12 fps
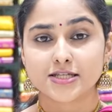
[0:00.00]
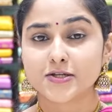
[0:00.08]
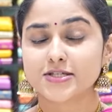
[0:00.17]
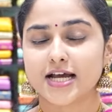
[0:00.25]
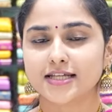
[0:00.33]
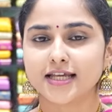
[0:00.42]

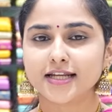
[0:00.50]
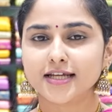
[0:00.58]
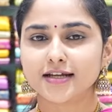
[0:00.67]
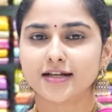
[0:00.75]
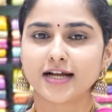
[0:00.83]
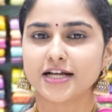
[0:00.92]
సో
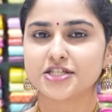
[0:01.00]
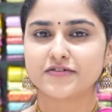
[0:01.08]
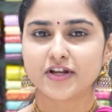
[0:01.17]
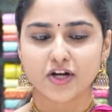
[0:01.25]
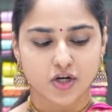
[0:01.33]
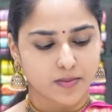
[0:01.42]
సాధారణంగా
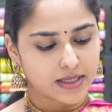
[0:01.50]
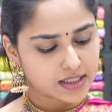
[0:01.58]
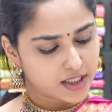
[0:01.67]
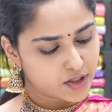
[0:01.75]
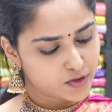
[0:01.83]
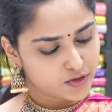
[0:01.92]
కాంజీవరంలో
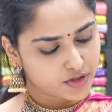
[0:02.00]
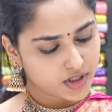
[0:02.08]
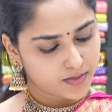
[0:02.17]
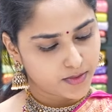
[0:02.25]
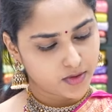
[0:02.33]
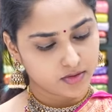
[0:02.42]

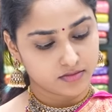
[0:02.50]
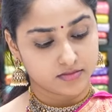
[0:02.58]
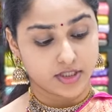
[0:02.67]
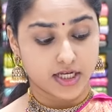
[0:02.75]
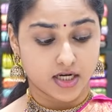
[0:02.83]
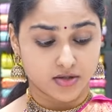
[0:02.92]
మాట్లాడుకుంటున్నప్పుడు
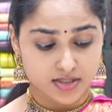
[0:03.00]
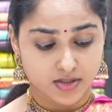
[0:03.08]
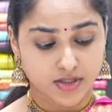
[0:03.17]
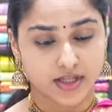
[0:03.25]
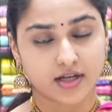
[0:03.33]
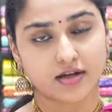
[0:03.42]
ఎల్లో
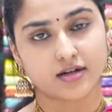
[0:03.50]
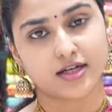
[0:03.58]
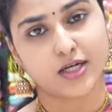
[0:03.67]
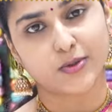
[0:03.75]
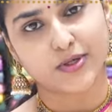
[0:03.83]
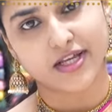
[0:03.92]
జోనే
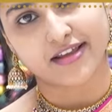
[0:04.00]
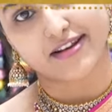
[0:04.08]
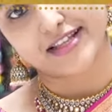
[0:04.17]
రకరకాలు ఉంటాయి